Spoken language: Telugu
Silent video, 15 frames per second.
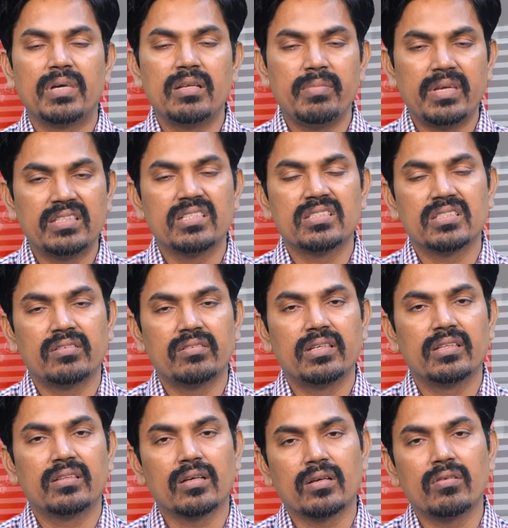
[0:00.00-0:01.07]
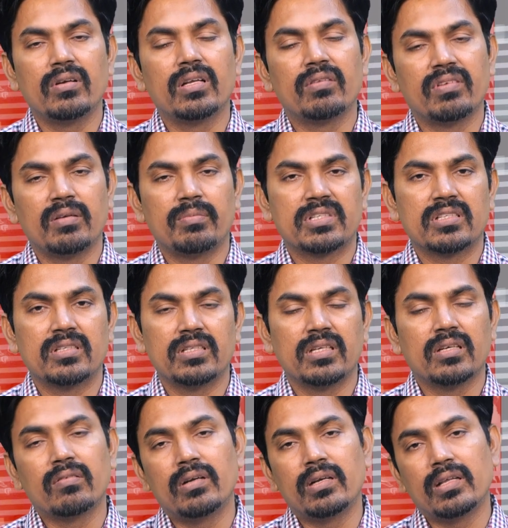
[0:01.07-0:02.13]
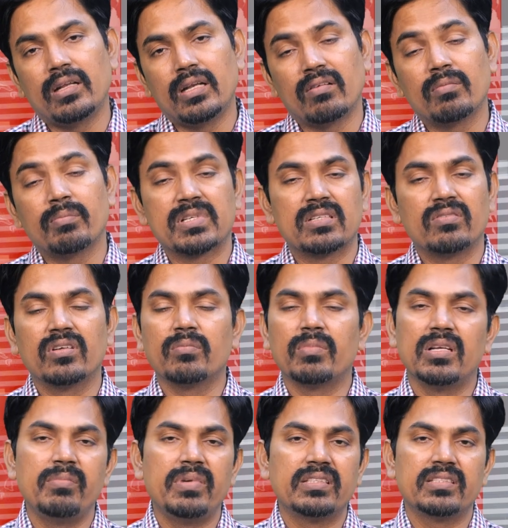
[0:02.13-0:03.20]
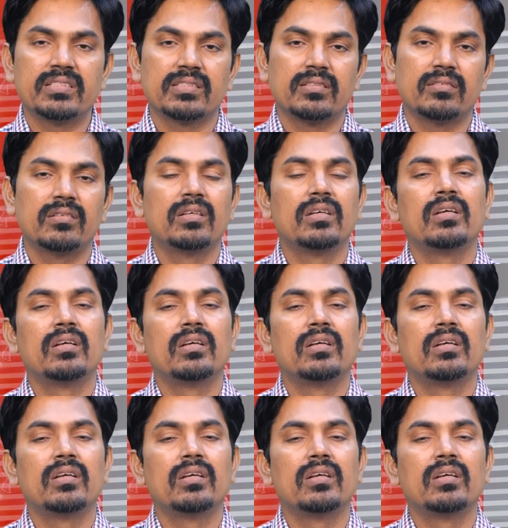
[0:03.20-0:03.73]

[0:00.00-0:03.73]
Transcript: మనీ మేక్ చేసామండి తక్కువ అంటే ఫైవ్ పర్సెంట్ ఎక్కువ అంటే లెవెన్ పర్సెంట్ వరకు మనీ మేక్ చేసాం